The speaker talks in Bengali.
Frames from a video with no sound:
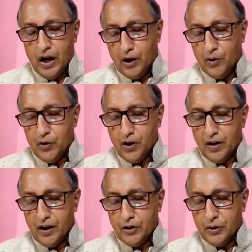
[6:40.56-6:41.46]

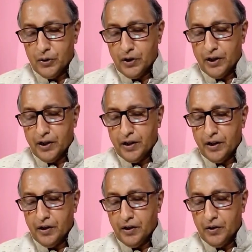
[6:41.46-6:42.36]
আলোডানা ছড়িয়ে
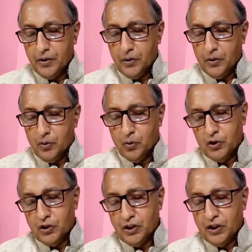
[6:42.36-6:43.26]

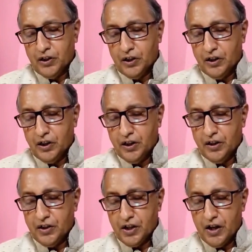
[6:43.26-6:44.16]
উঠছে তিথির
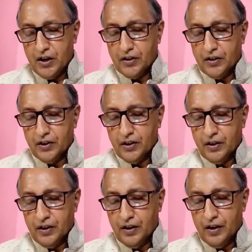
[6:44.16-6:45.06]
চাঁদ
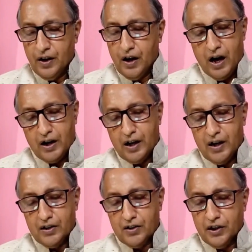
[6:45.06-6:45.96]

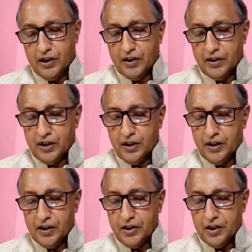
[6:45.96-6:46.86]
আকাশ দেখছে
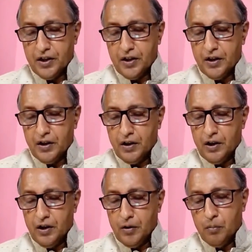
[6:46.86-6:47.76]
নিচে
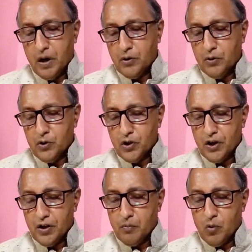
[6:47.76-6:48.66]

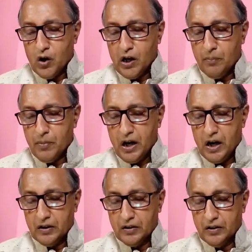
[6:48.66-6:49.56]
মানুষের মরা
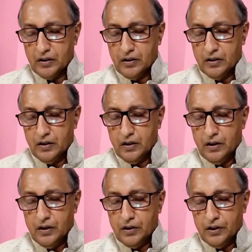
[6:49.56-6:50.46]
ফাঁদ
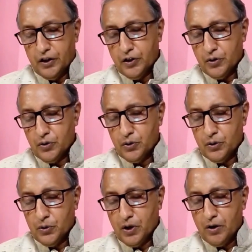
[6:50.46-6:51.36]

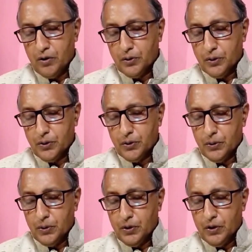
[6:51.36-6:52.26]
কৃষ্ণচূড়াও তো
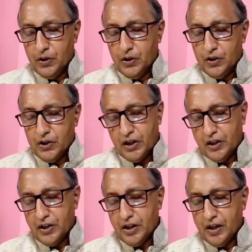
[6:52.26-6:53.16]

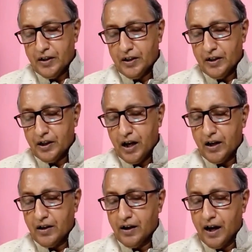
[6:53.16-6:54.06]
সেজে আছে তার
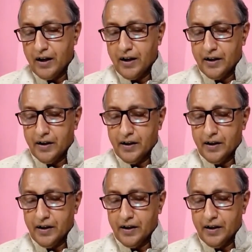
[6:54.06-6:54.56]
লালে